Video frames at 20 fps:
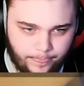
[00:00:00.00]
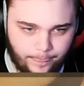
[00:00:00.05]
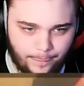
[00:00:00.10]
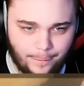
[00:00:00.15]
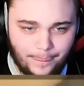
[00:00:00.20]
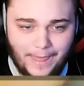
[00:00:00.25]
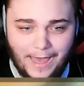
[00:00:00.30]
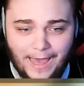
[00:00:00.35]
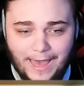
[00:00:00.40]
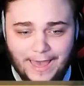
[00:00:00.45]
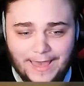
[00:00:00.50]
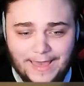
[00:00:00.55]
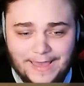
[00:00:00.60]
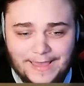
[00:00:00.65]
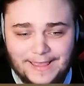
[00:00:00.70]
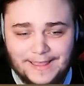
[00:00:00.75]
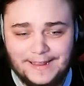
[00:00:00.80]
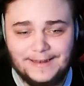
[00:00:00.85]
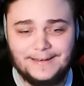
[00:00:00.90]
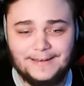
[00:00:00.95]

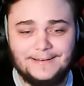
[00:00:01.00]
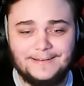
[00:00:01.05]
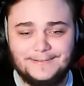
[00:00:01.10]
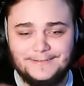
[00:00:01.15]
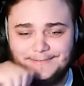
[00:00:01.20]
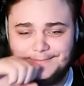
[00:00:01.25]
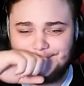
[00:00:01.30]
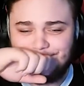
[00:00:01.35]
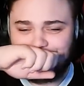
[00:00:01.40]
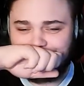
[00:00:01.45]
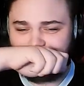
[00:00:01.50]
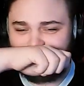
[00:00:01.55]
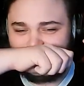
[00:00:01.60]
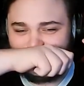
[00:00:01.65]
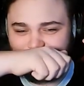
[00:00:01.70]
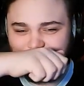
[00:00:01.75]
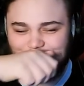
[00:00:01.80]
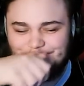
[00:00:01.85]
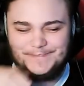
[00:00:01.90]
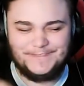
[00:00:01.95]
Nein! Danke
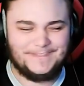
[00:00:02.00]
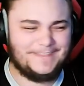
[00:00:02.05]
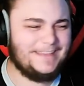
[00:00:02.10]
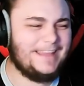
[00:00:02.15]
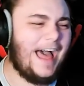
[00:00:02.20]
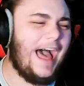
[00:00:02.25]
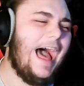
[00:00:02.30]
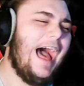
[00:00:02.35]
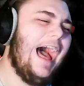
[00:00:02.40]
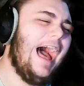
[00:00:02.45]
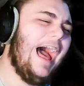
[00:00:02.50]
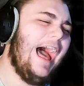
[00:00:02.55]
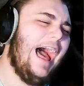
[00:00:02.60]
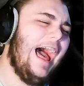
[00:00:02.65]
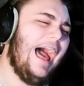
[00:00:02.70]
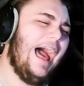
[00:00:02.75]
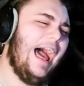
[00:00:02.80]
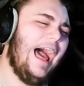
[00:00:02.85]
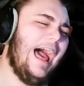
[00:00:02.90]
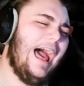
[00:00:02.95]
für alles. Nein!
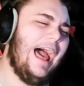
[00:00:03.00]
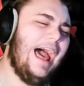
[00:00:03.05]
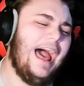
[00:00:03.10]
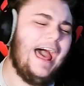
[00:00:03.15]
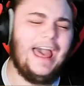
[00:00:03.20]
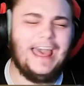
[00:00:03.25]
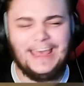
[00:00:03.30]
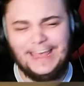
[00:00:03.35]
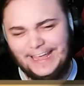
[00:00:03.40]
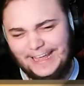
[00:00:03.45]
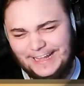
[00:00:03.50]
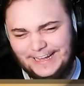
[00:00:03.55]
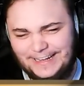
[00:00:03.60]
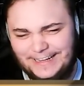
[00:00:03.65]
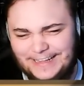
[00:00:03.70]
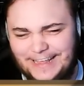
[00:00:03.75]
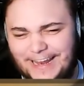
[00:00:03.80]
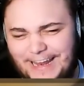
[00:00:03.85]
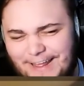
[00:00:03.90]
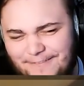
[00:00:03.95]

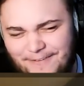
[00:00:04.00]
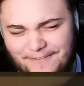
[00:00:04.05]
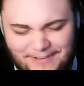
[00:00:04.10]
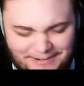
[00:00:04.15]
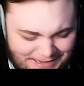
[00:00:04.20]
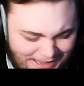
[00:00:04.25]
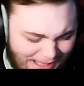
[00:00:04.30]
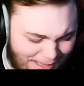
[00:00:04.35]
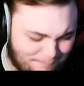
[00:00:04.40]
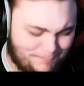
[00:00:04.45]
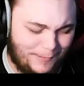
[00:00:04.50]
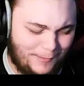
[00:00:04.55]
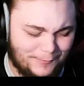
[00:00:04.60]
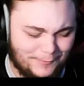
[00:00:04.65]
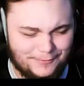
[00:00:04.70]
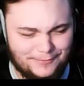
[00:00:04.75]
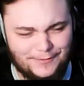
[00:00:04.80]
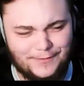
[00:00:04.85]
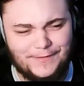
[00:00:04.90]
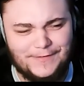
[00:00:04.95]
Ich hätte einfach weiter abbauen
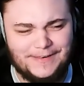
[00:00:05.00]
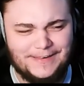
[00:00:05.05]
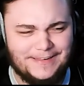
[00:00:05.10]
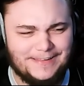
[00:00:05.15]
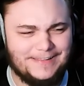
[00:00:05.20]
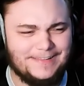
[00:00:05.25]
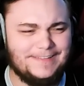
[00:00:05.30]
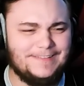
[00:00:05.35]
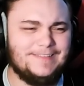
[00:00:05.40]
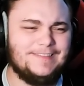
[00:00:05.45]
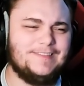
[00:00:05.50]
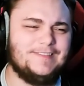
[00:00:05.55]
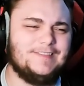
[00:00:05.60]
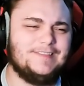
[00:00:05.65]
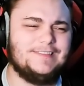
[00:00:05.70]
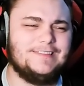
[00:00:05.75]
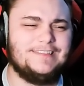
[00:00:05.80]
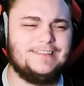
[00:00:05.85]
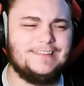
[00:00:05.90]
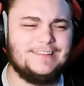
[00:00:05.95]
sollen.
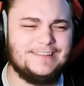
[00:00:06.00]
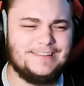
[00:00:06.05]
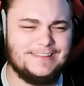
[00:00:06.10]
Ich